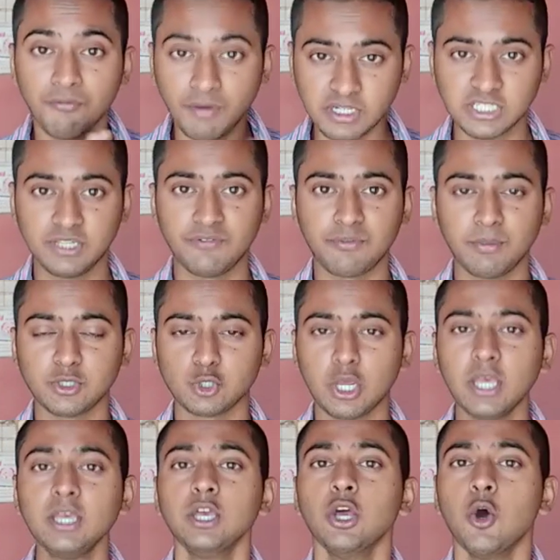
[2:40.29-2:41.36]
फर्स्ट शिफ्ट में जो
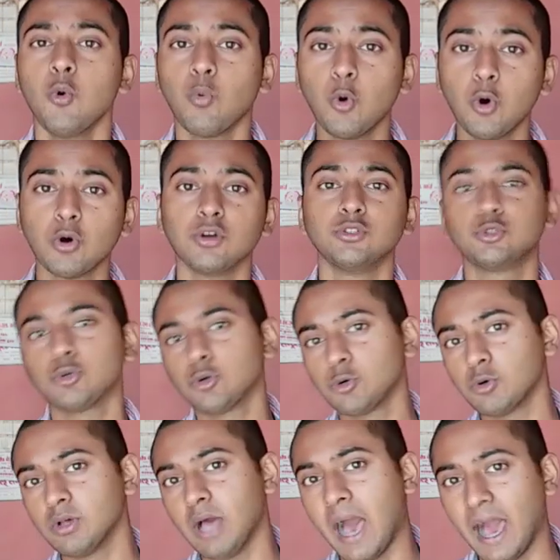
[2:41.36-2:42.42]
है वो जो
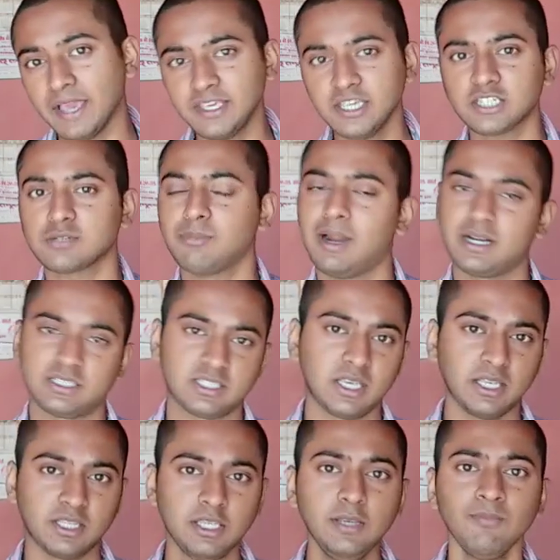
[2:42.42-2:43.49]
हाईएस्ट मार्क्स
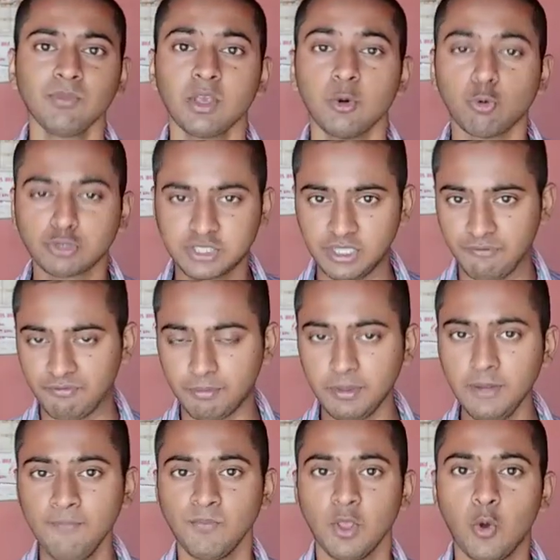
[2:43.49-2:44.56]
गई थी उस शिफ्ट
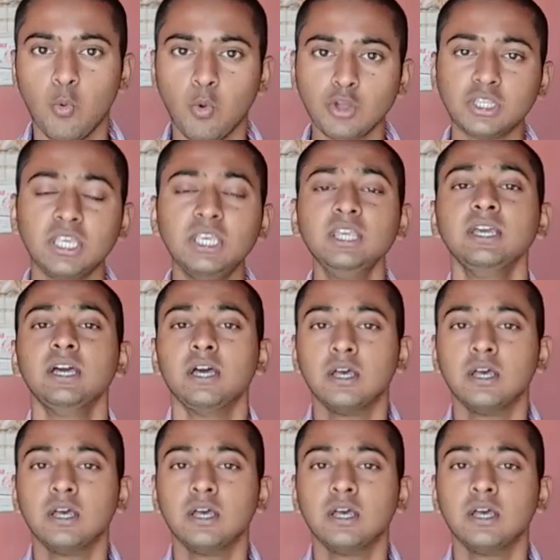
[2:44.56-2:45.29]
में वो थी